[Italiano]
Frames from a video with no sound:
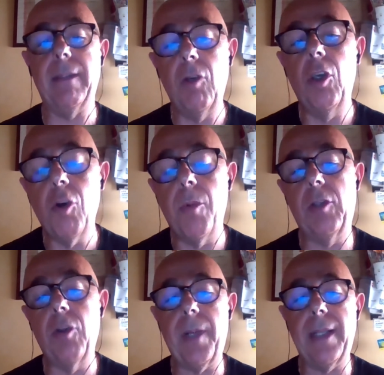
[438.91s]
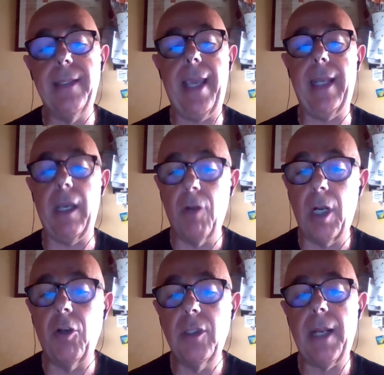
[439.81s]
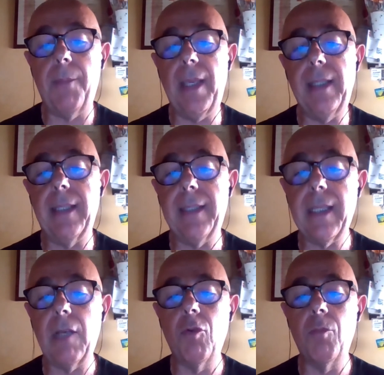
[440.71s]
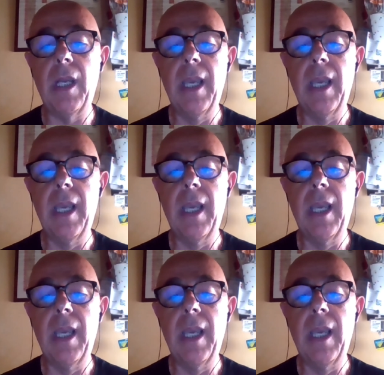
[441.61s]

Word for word: e noi come Soprasteria, con la nostra media data room,